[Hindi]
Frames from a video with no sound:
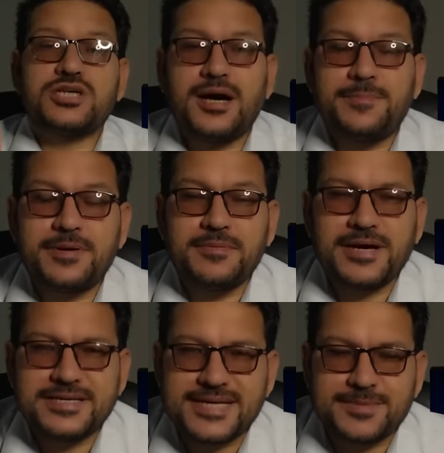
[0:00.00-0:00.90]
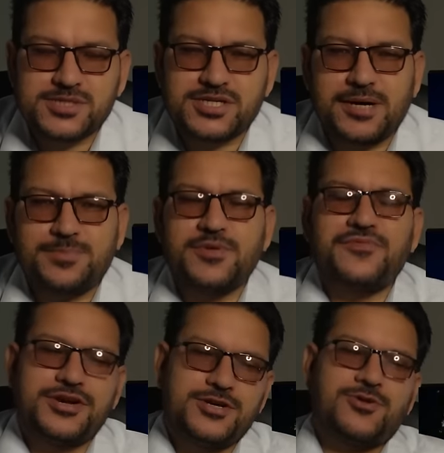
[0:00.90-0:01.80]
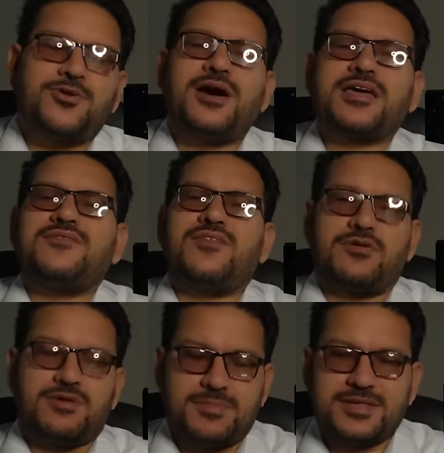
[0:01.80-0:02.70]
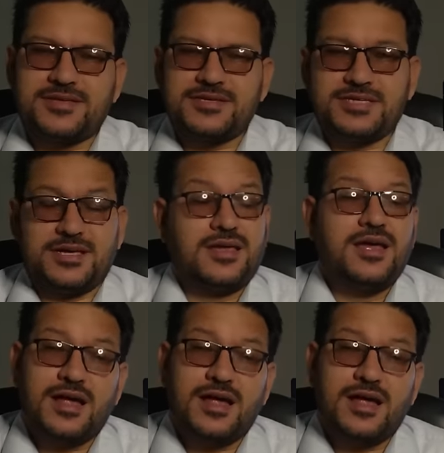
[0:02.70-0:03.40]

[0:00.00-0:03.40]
स्टॉप भाई साहब स्टॉप वीडियो को आगे फॉरवर्ड मत कीजिए